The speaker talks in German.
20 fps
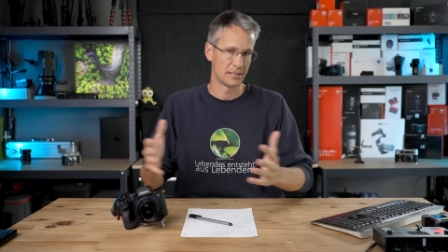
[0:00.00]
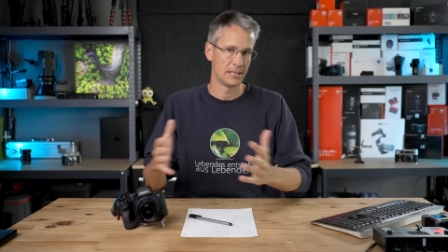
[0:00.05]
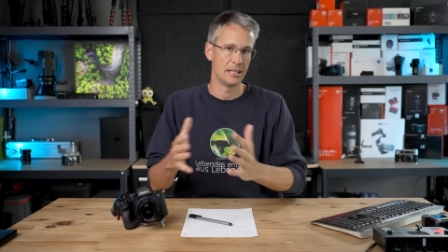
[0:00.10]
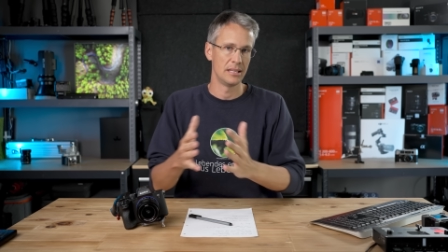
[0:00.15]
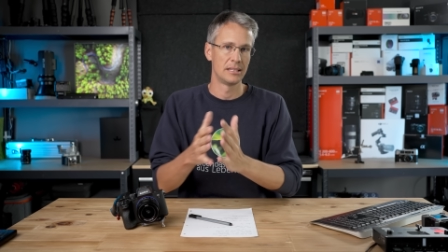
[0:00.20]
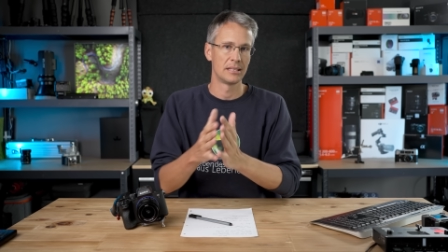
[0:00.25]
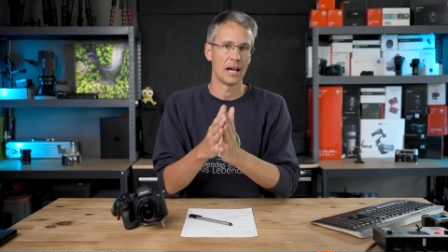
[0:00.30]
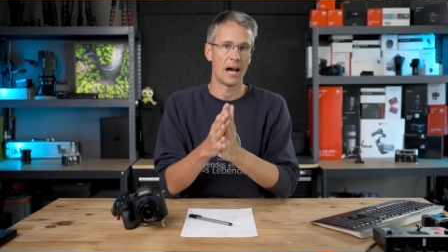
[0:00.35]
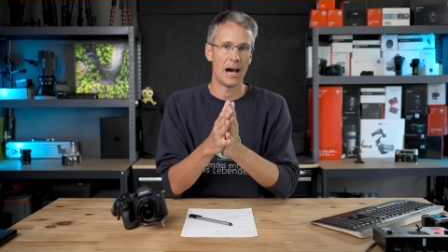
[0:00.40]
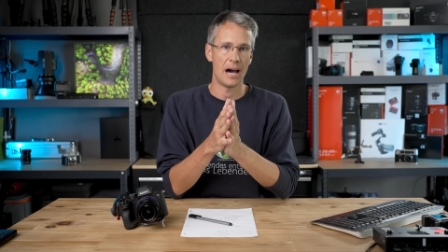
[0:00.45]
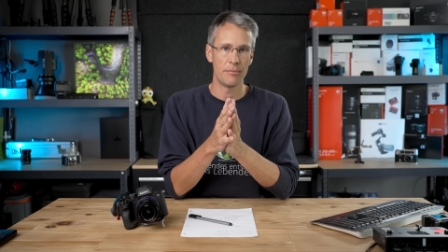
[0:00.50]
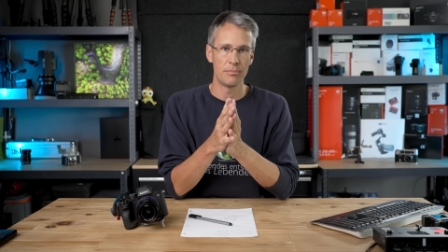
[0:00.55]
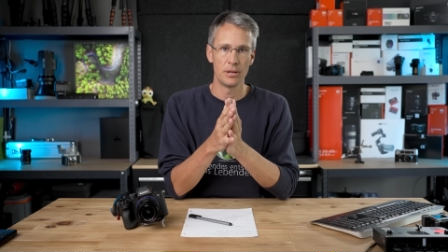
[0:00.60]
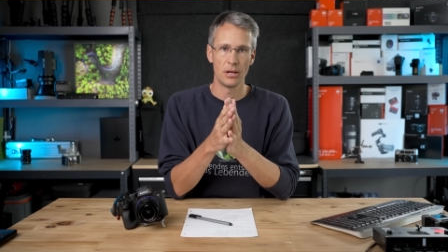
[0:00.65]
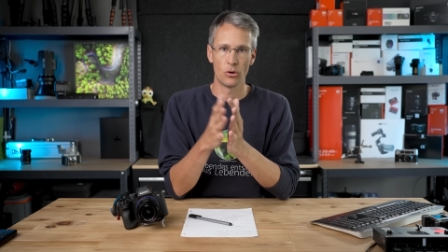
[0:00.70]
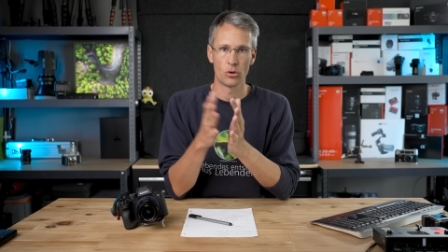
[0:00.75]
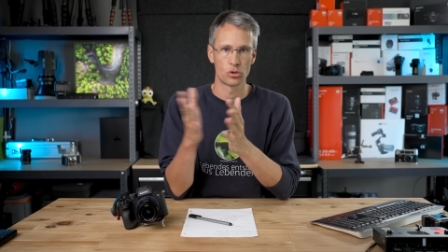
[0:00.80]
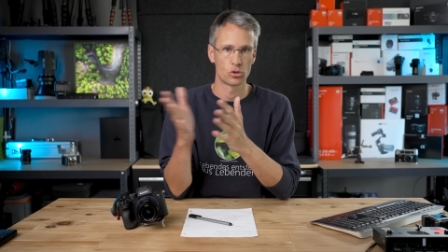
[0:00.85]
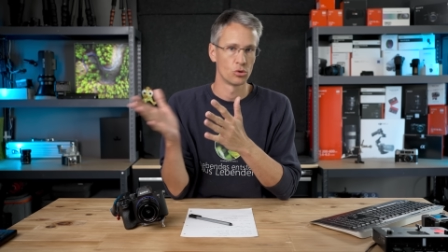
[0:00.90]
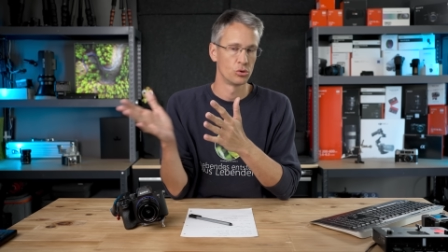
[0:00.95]
die ich
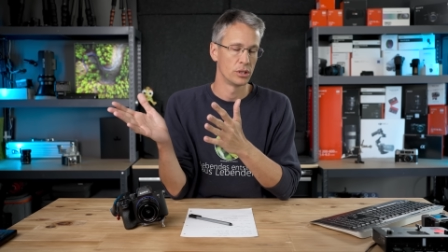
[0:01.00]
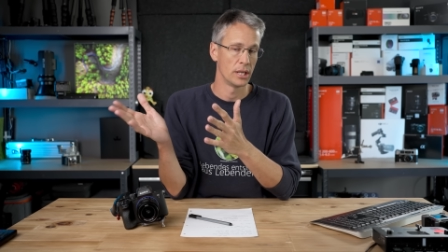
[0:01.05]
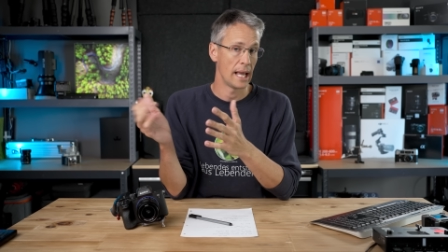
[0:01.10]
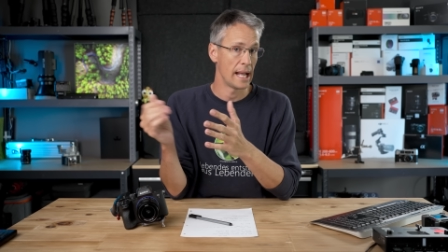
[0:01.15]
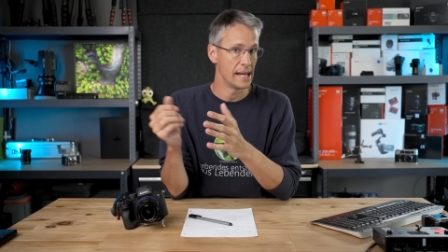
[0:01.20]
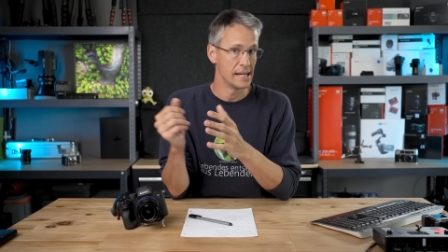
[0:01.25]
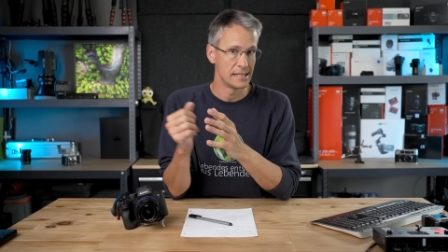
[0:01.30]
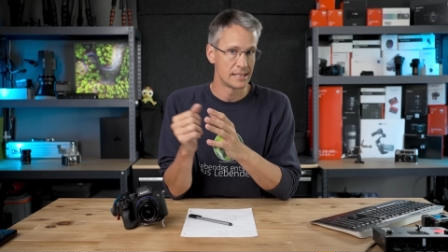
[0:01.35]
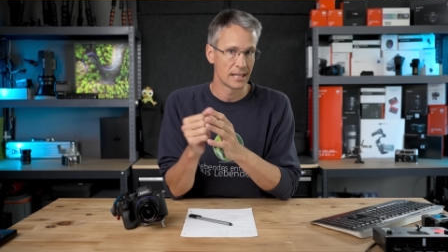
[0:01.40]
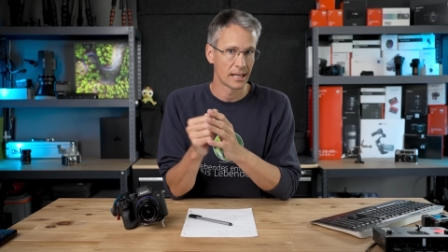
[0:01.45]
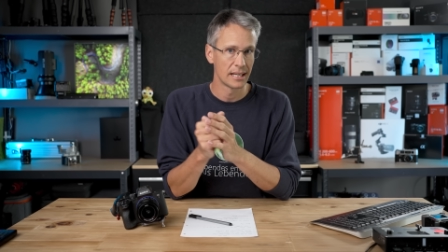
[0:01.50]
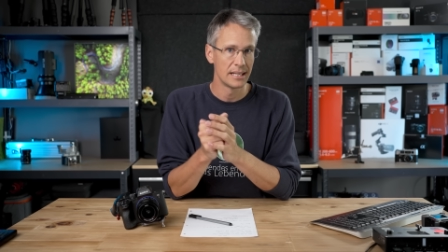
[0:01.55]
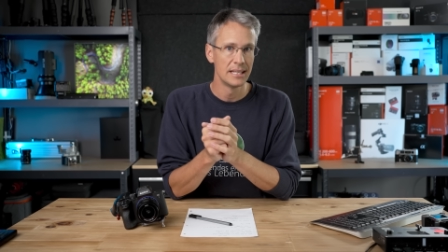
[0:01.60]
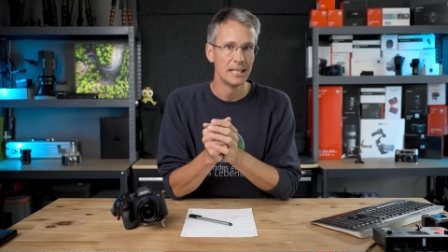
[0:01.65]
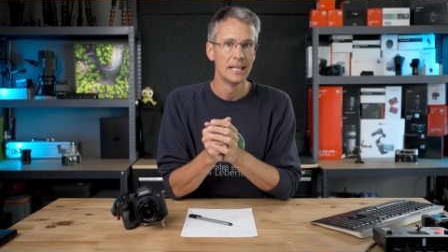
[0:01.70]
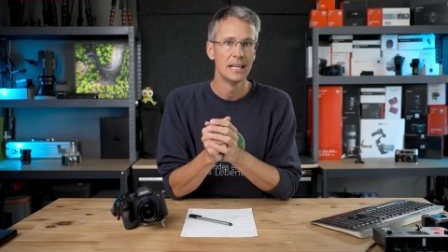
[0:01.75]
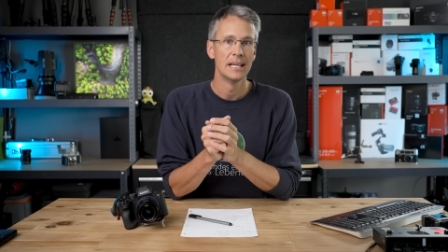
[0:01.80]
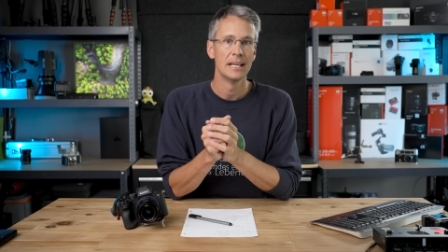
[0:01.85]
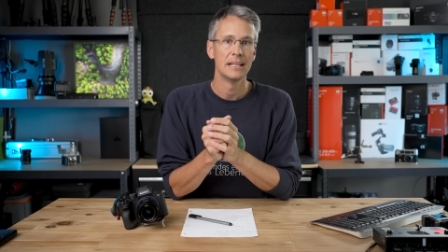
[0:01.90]
habe, auch schon die älteren.